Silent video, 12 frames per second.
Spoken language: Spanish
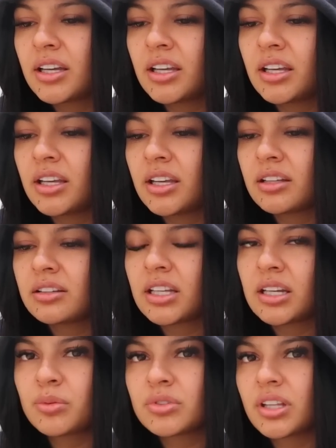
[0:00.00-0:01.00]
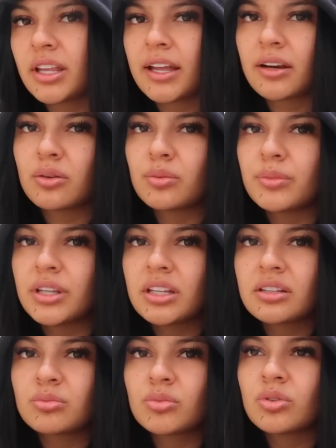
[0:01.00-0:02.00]
eh, tenemos que dar lo
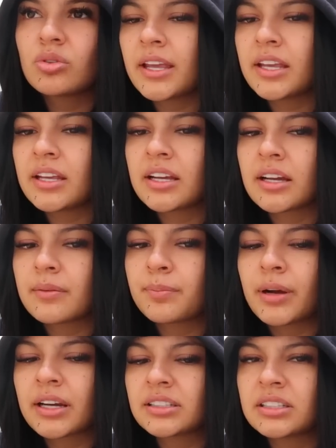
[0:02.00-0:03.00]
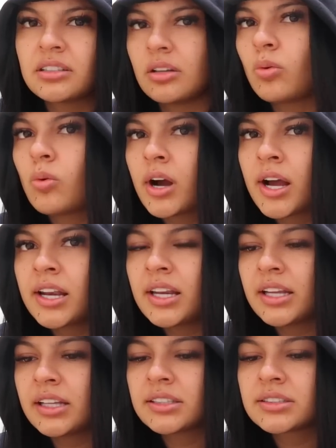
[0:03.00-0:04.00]
mismo, eh, partes
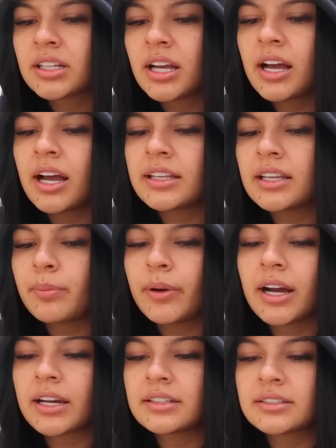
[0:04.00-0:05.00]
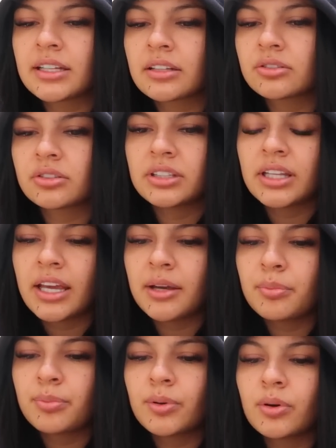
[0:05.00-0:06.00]
iguales, hay que pagar en cierto
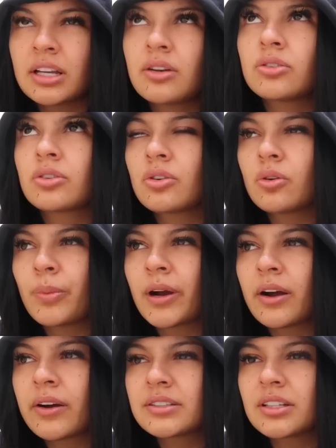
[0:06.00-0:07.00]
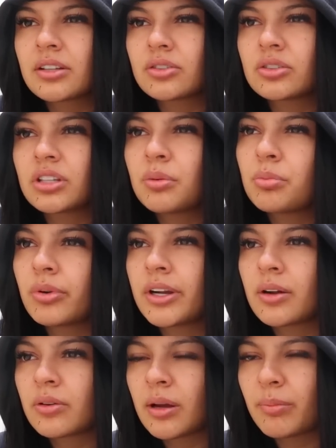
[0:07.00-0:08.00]
tiempo, el otro no pagaba cierto tiempo,
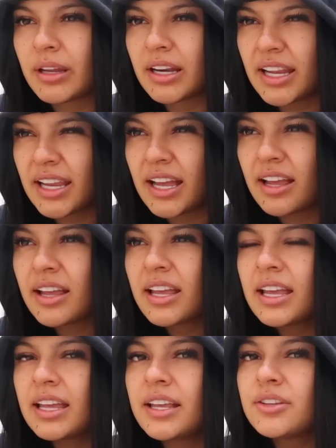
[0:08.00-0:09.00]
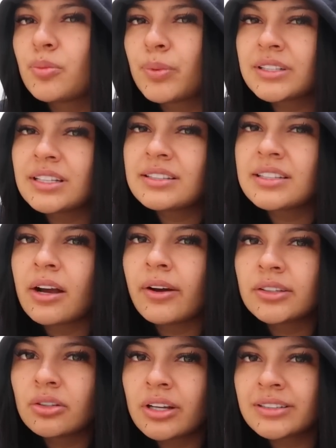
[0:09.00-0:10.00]
era una pelea. Y yo
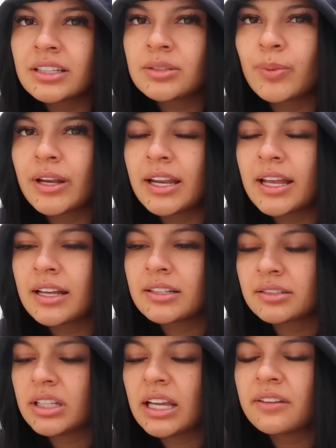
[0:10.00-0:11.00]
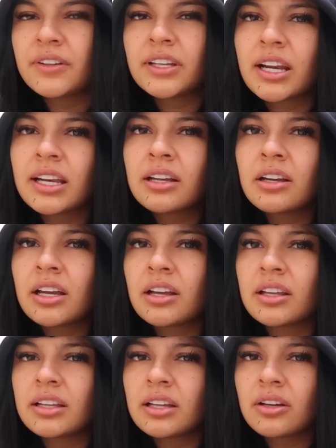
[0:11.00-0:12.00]
presenciaba todas esas peleas y al final le,
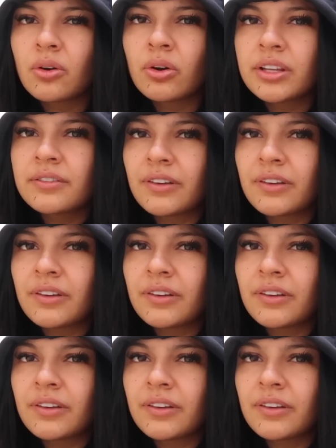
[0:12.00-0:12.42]
que, le cogí